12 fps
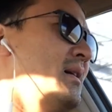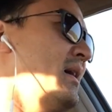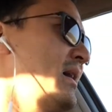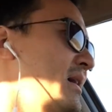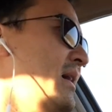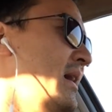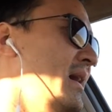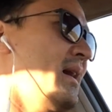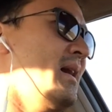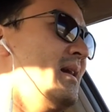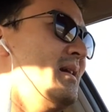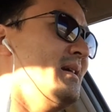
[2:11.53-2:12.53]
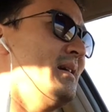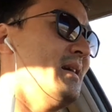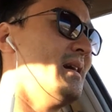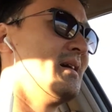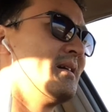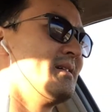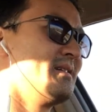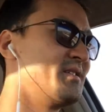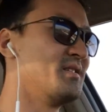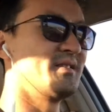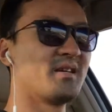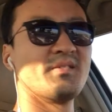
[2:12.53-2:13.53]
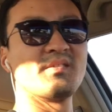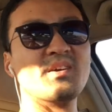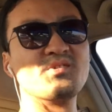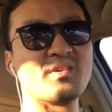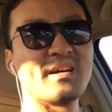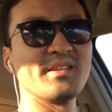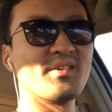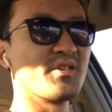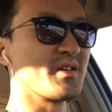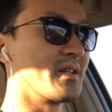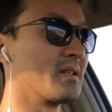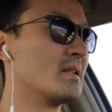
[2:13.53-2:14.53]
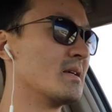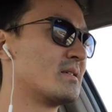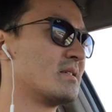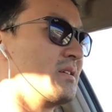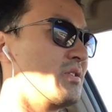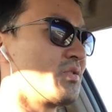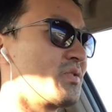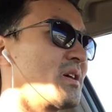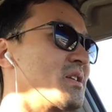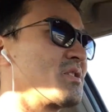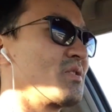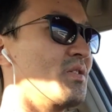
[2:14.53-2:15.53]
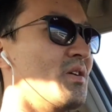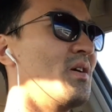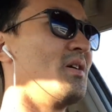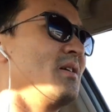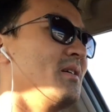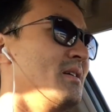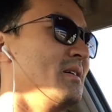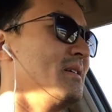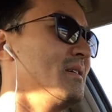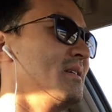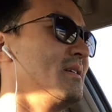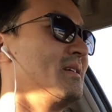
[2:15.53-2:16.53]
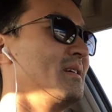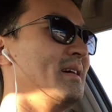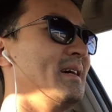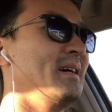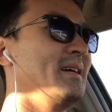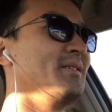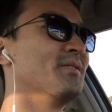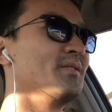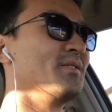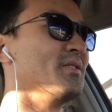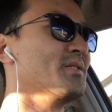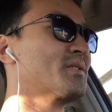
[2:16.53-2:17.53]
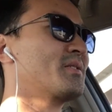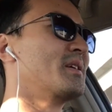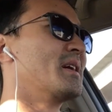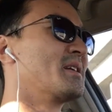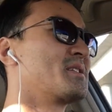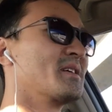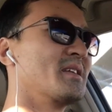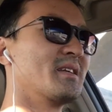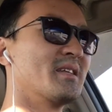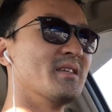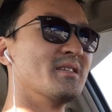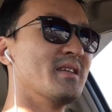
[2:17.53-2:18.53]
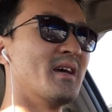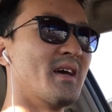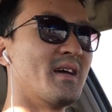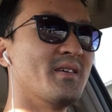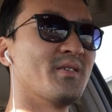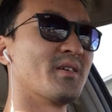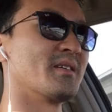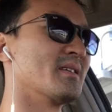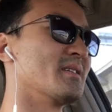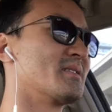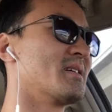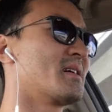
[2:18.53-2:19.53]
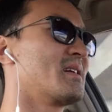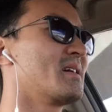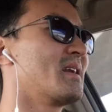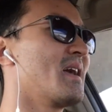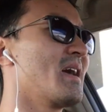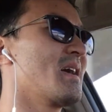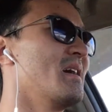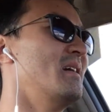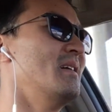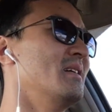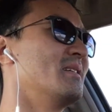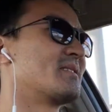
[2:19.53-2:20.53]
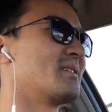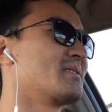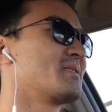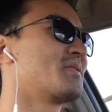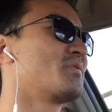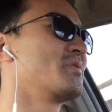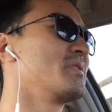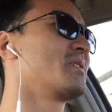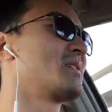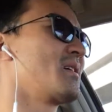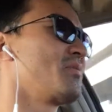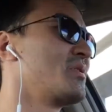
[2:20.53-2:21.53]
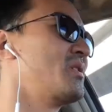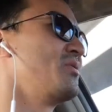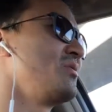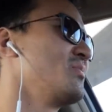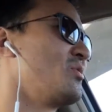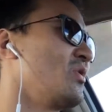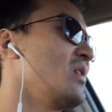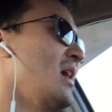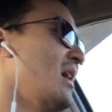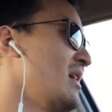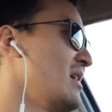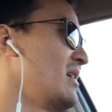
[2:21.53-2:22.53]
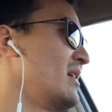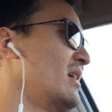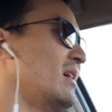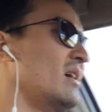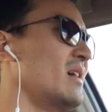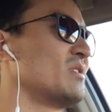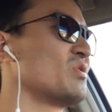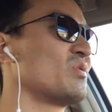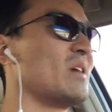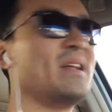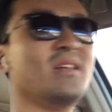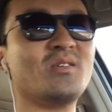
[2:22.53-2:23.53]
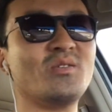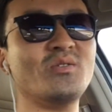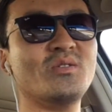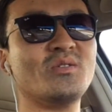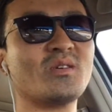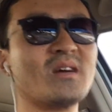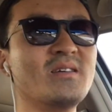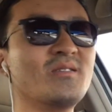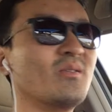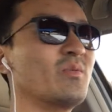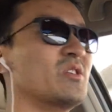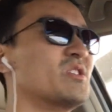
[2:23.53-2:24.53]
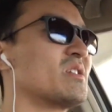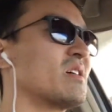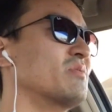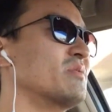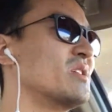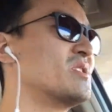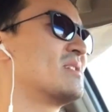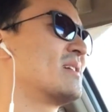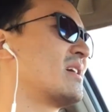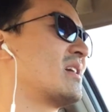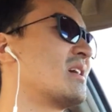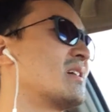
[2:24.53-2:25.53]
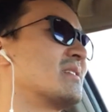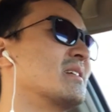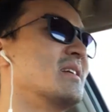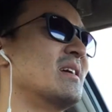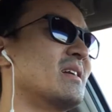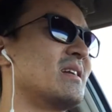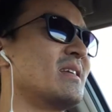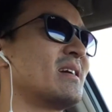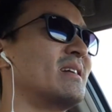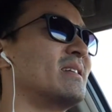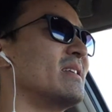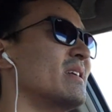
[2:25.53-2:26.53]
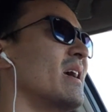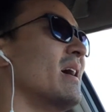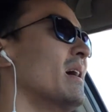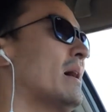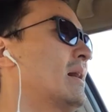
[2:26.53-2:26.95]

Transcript: Hey, hey, hey. 親戚の誕生会楽しかったですいとこたちと、えー、いろいろゆっくり話ができてですね良かったですなかなかねサザンカローニアって結構広いもので、えー、ちょっと会いに行くとかいうのも1時間運転しなきゃいけなかったりでなんだかんだでね、